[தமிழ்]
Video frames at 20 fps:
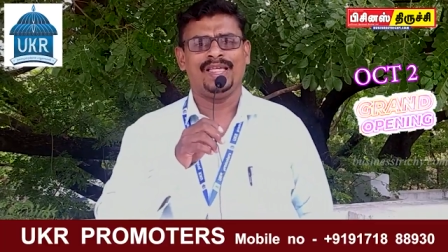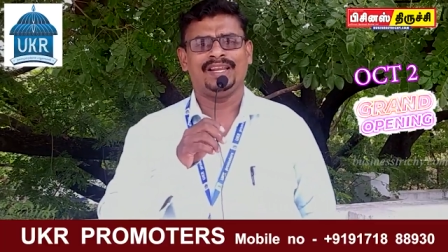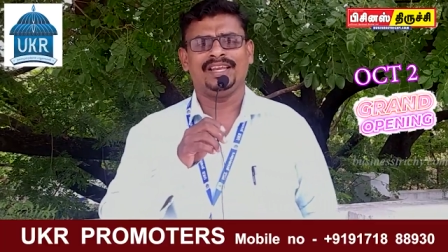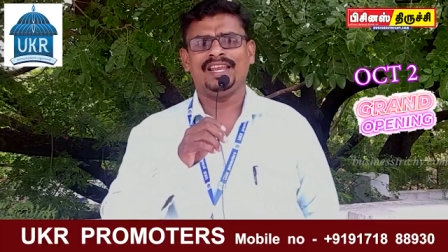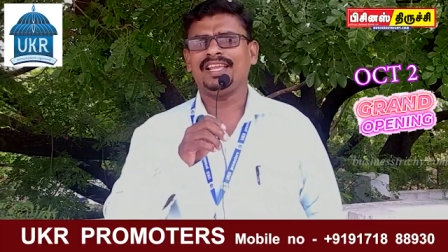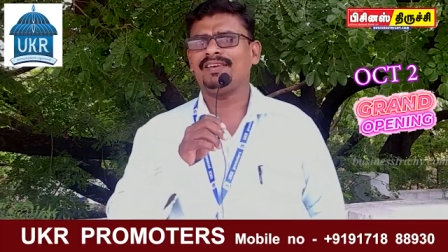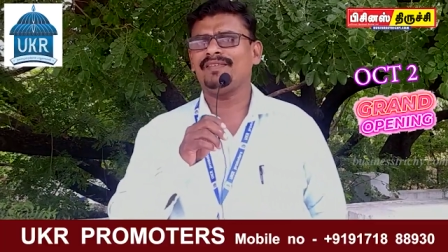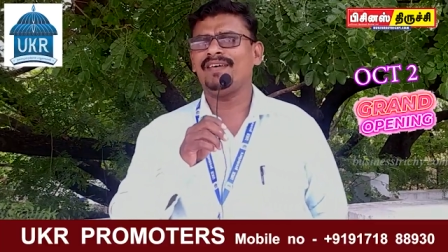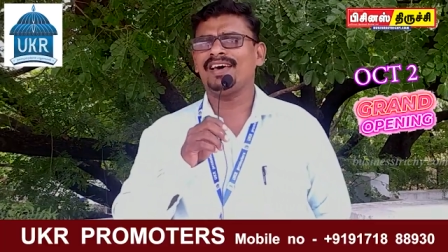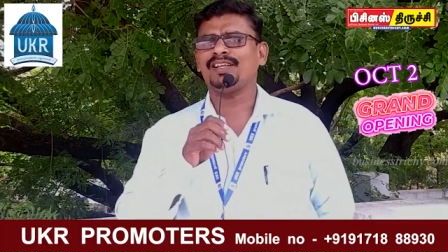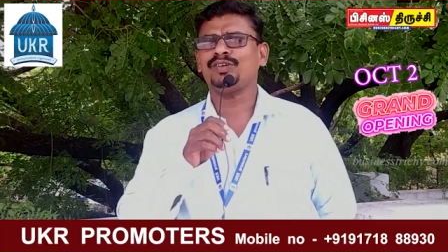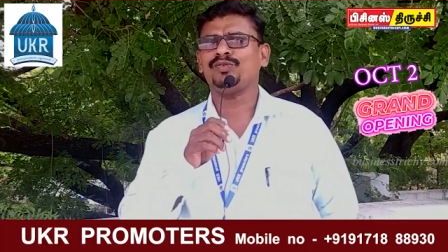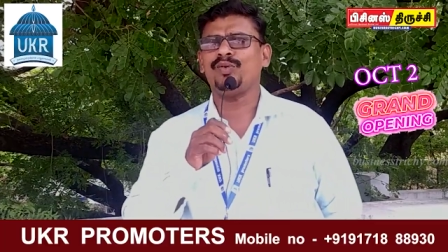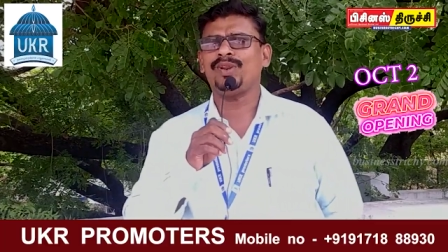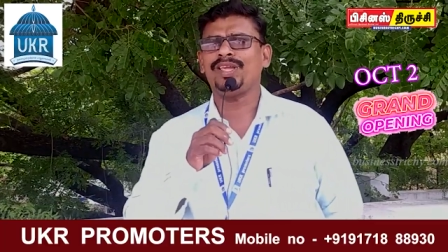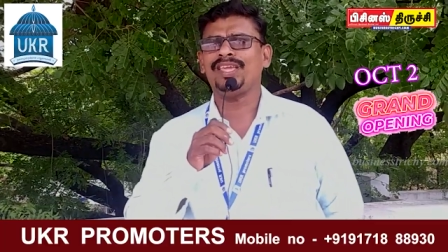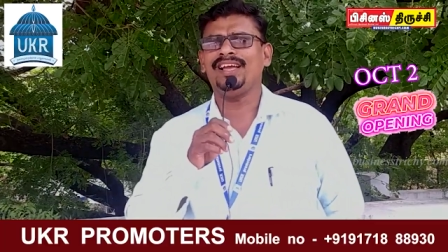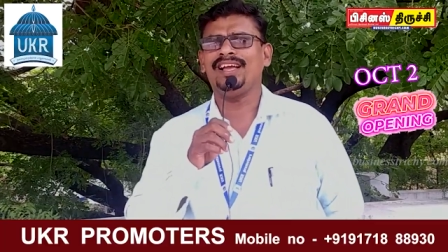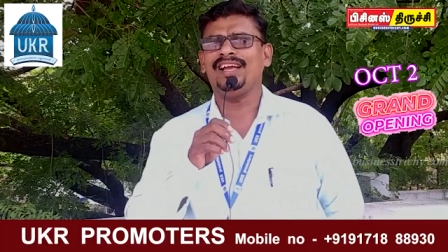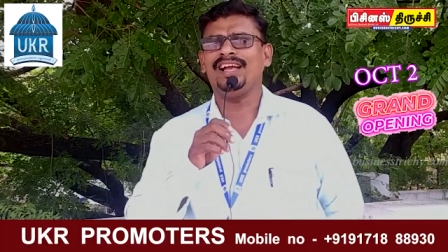இன்னைக்கு
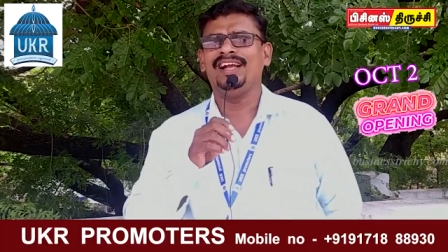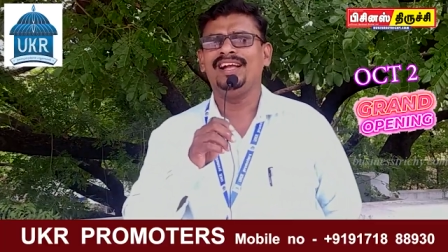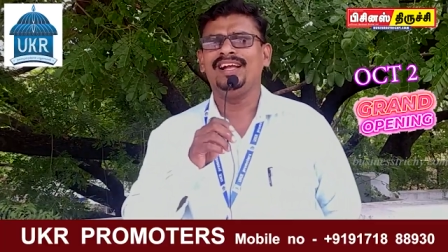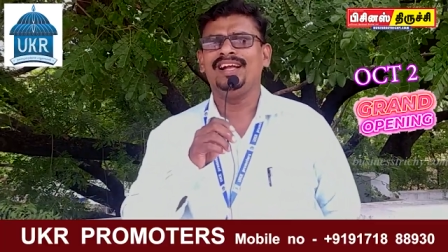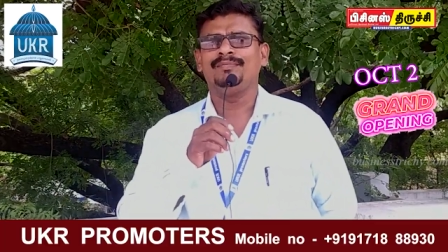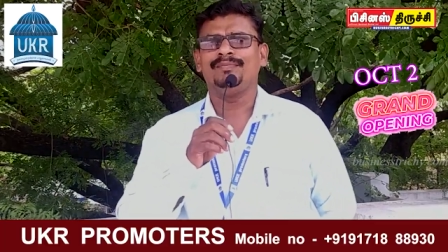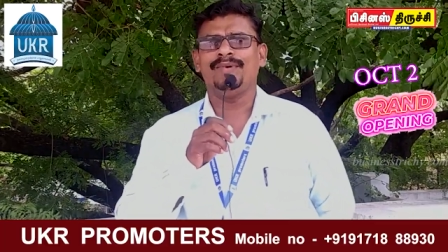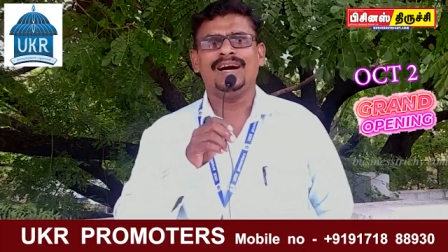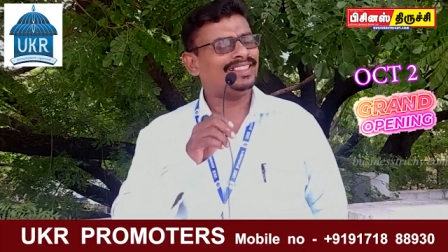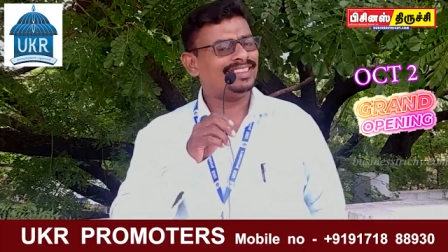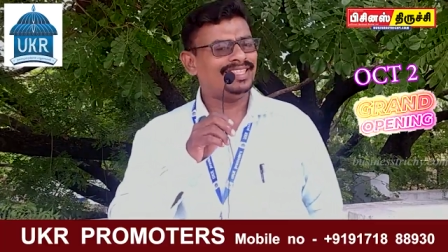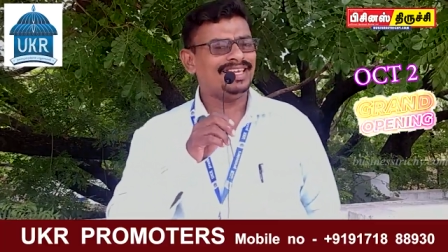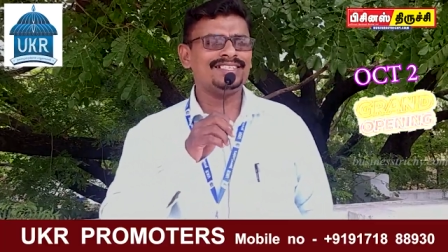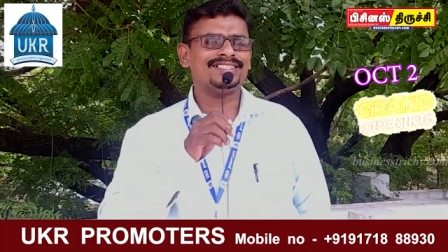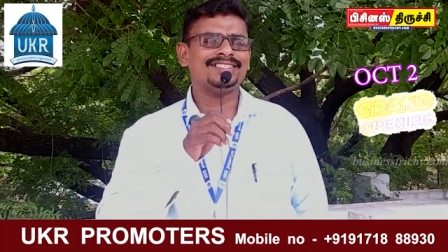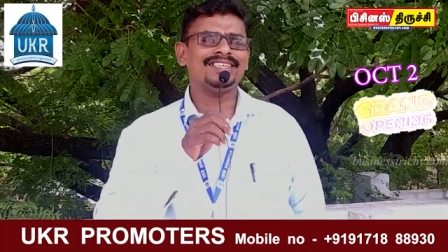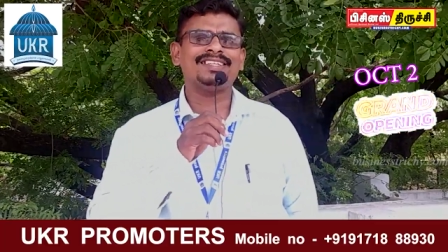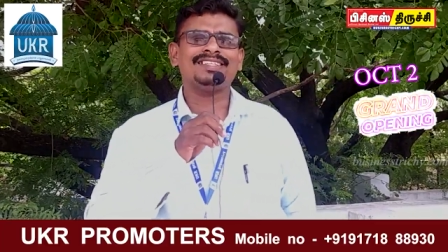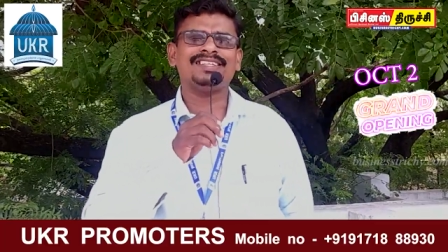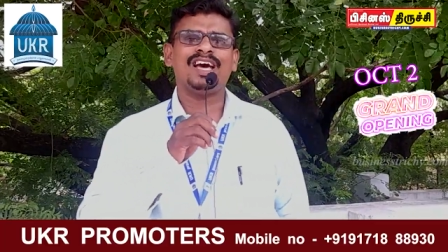வரக்கூடிய மத்திய
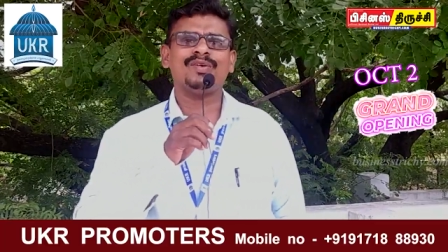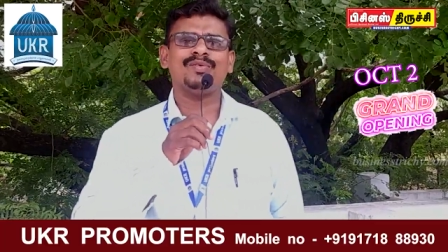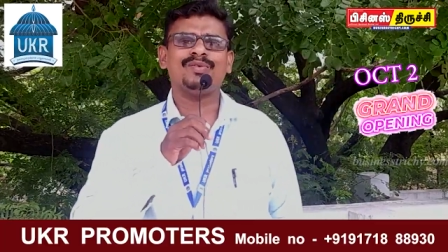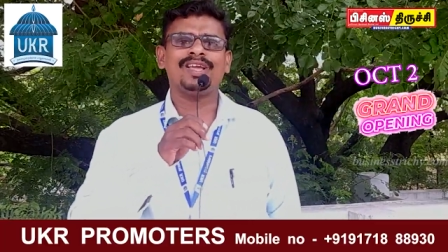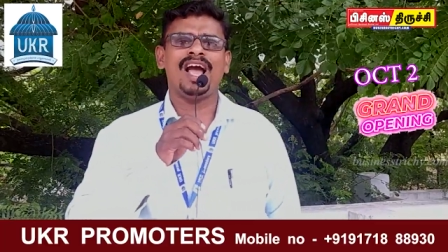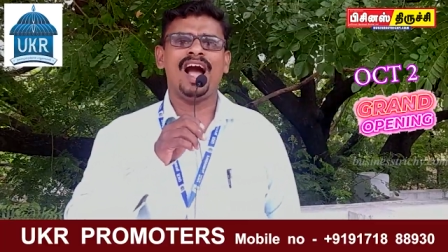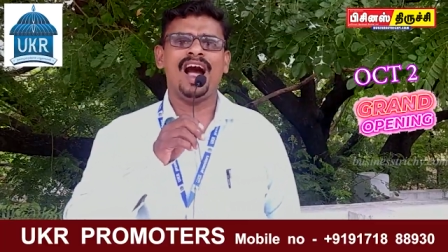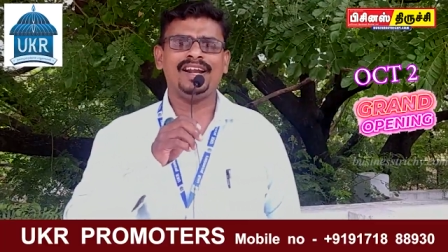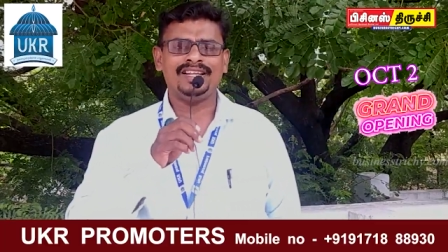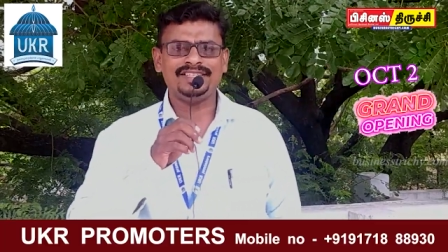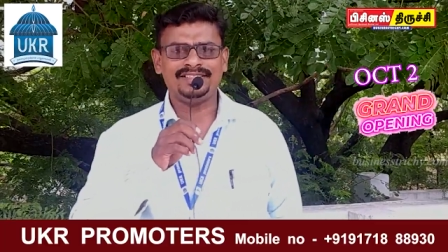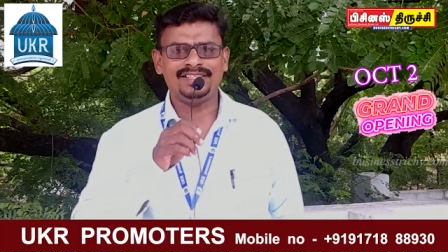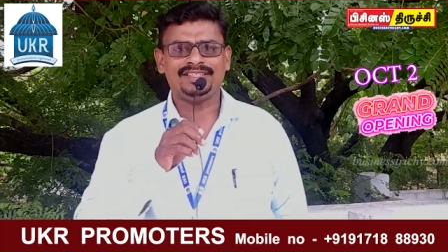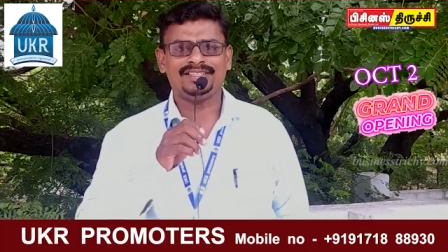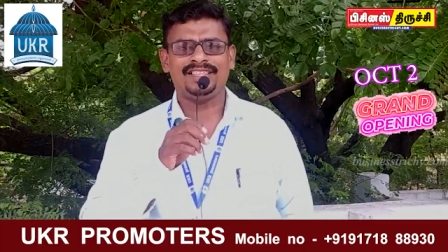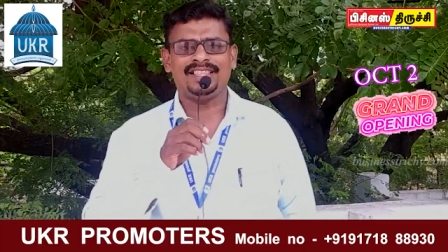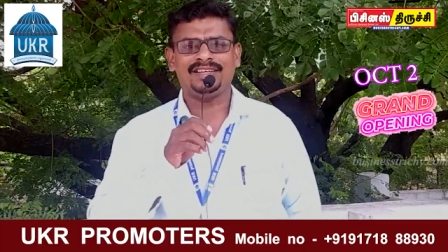சர்க்காருடைய அனைத்து